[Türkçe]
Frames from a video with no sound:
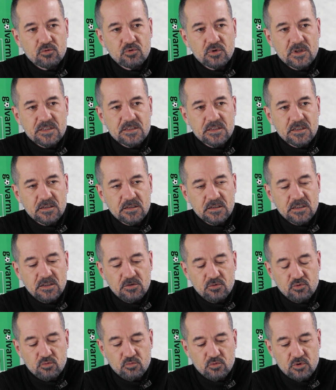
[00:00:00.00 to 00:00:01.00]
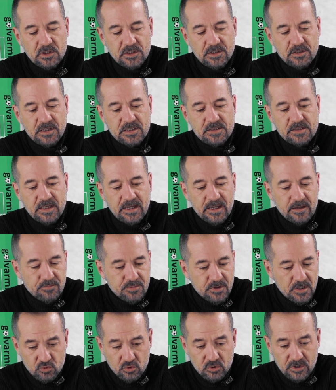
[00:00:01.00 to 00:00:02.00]
Bu Nezigan'ın iyi hücumcularına
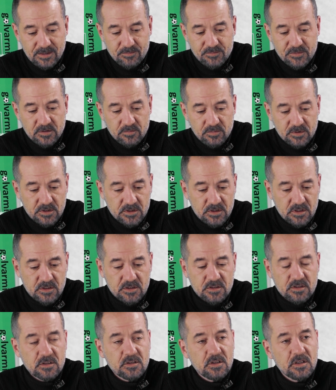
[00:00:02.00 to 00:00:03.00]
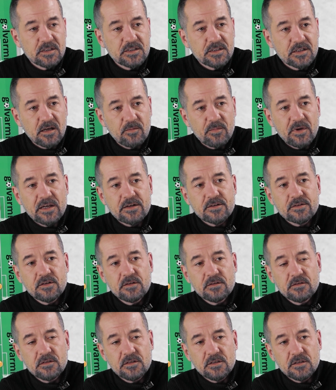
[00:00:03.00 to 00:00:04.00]
sahip. Türam gibi işte Stindl, Kramer,
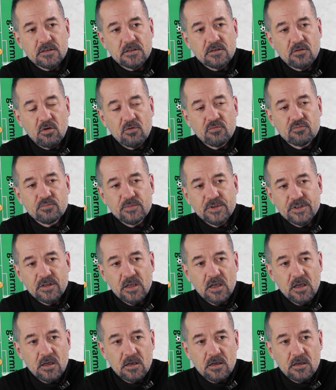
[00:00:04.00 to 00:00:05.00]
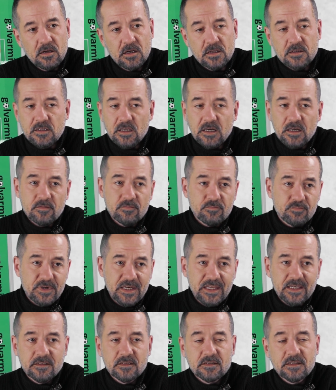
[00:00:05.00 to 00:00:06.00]
e, Hoffman hatta
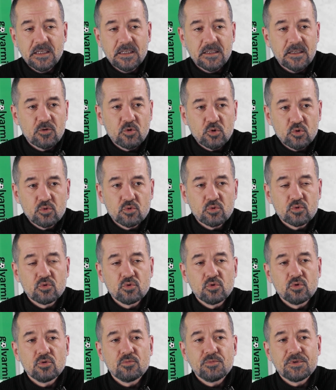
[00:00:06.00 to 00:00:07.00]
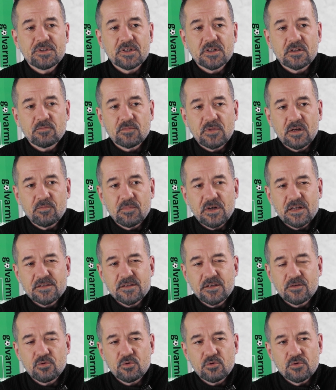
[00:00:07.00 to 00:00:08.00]
Plea'nın yedek oturduğu bir takımdan
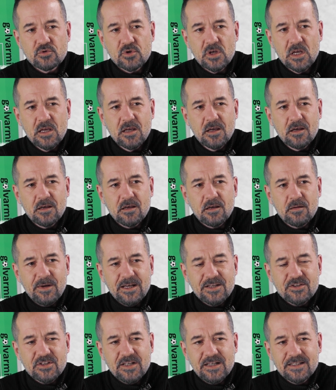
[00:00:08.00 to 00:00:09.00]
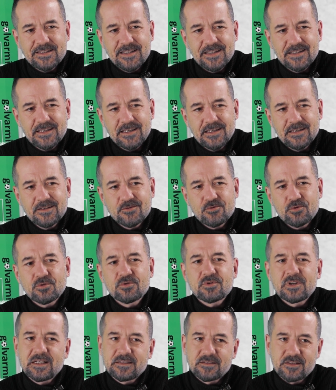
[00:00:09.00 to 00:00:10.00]
bahsediyoruz. E, ben Schalke'nin gelini
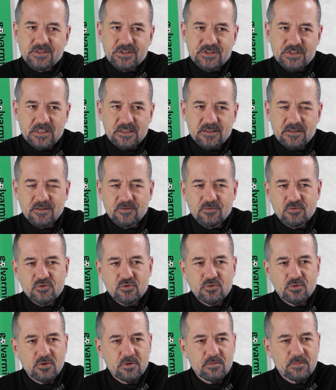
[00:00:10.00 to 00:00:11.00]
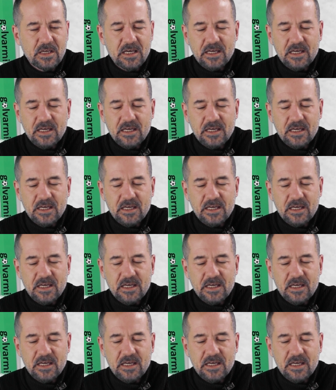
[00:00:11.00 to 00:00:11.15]
çok rahat aşacaklarını düşünüyorum.